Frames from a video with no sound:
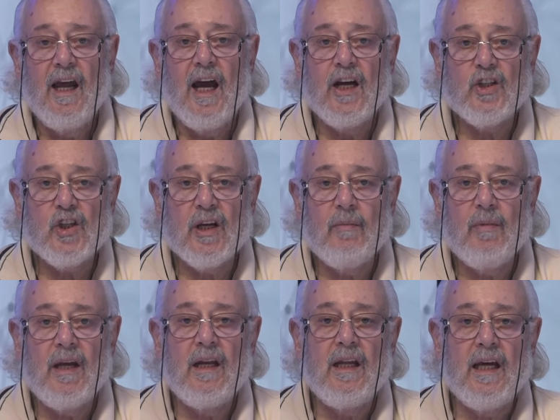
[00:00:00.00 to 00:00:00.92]

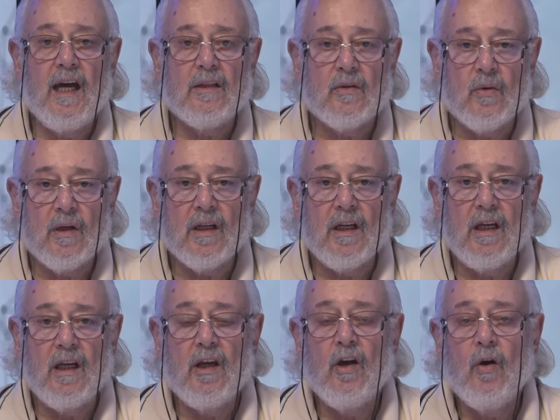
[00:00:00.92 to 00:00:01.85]
الشمالي
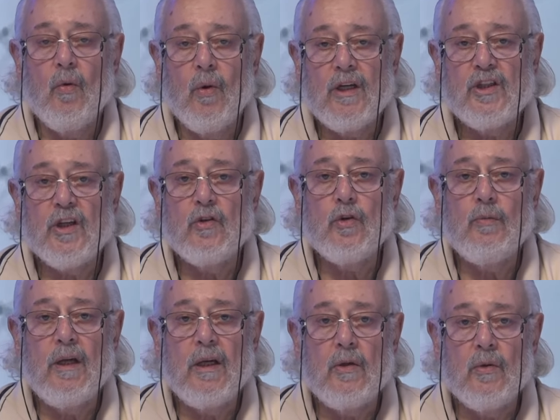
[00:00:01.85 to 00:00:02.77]
التركي
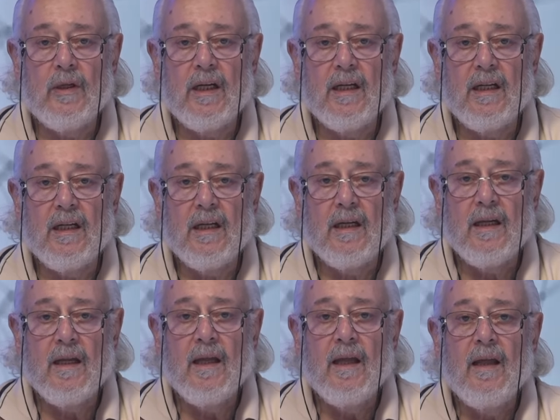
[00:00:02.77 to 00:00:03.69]
والجنوبي اليوناني
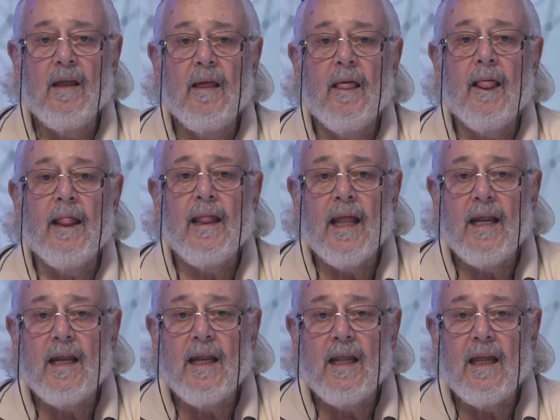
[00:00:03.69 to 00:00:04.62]

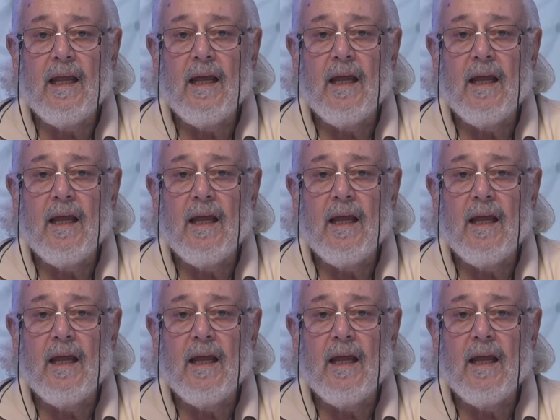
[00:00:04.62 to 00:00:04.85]
يلي